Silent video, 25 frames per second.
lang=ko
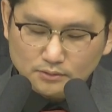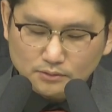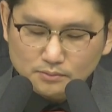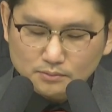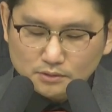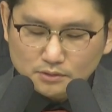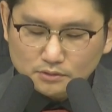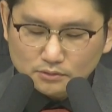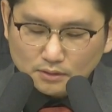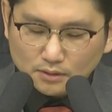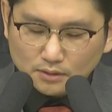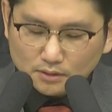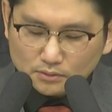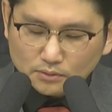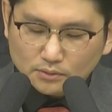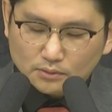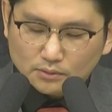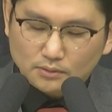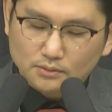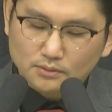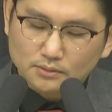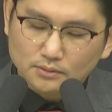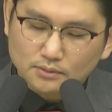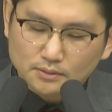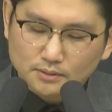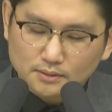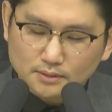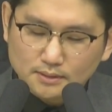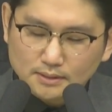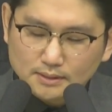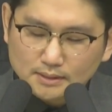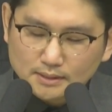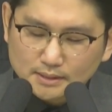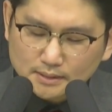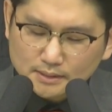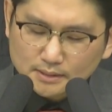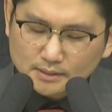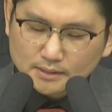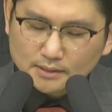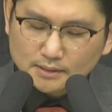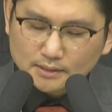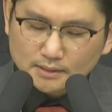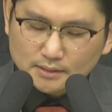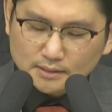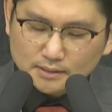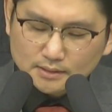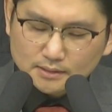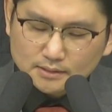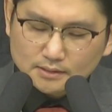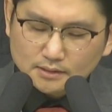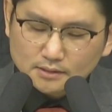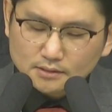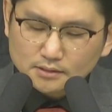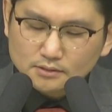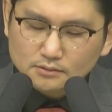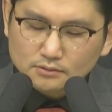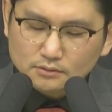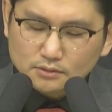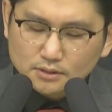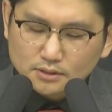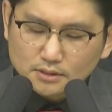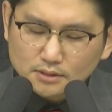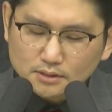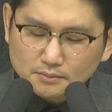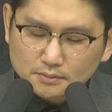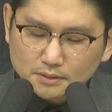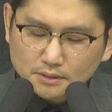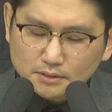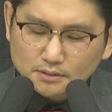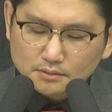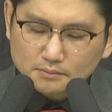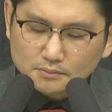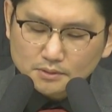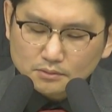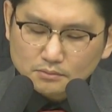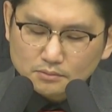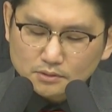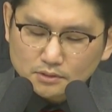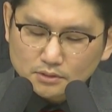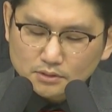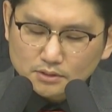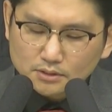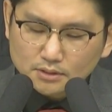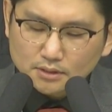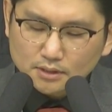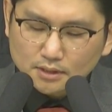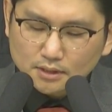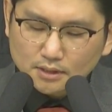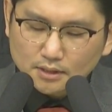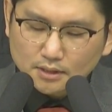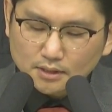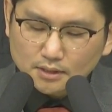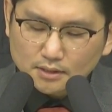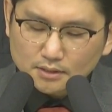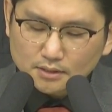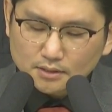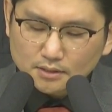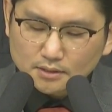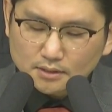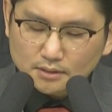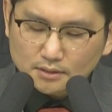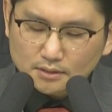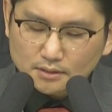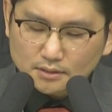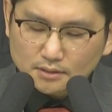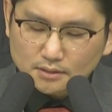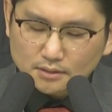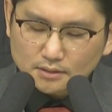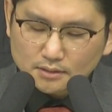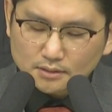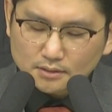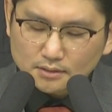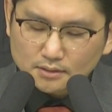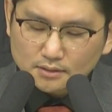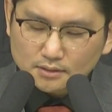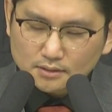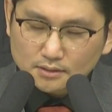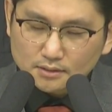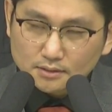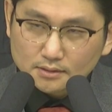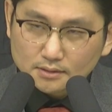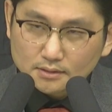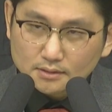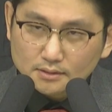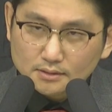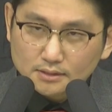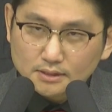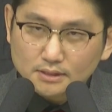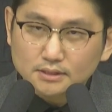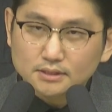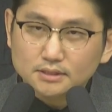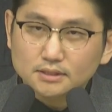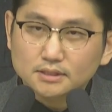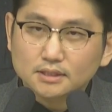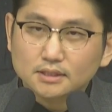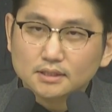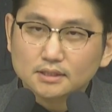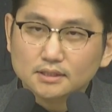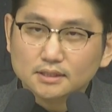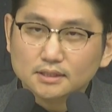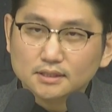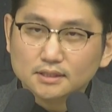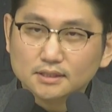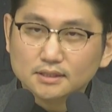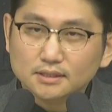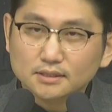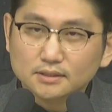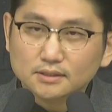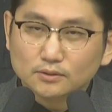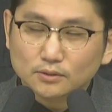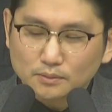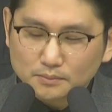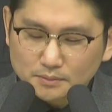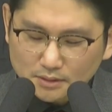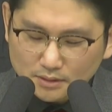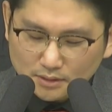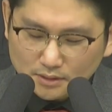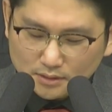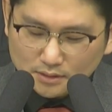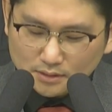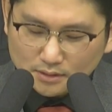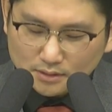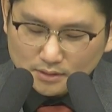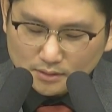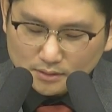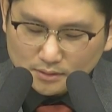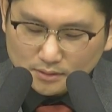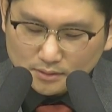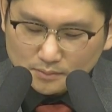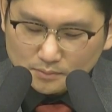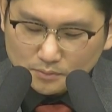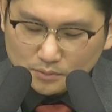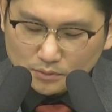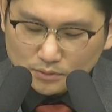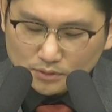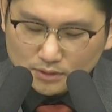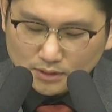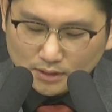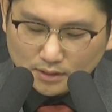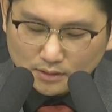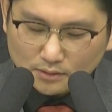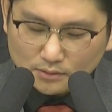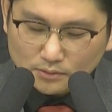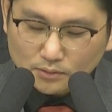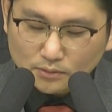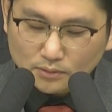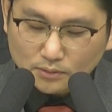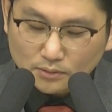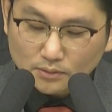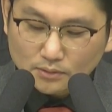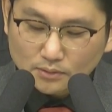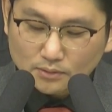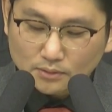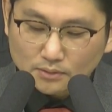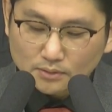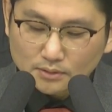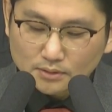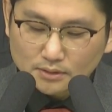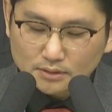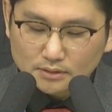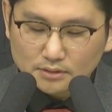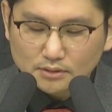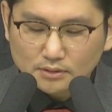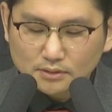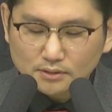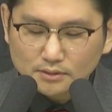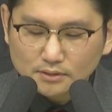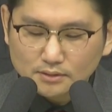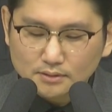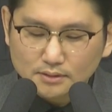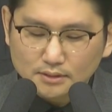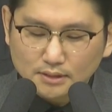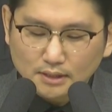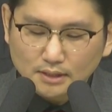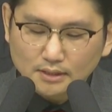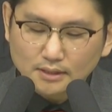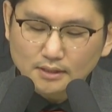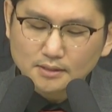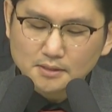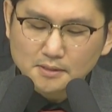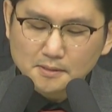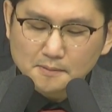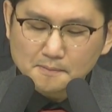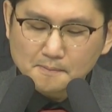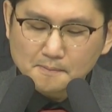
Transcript: 불구하고 사실은 우리가 이 믿음이 무엇인가를 진지하게 고민해 보지 않고 그저 내가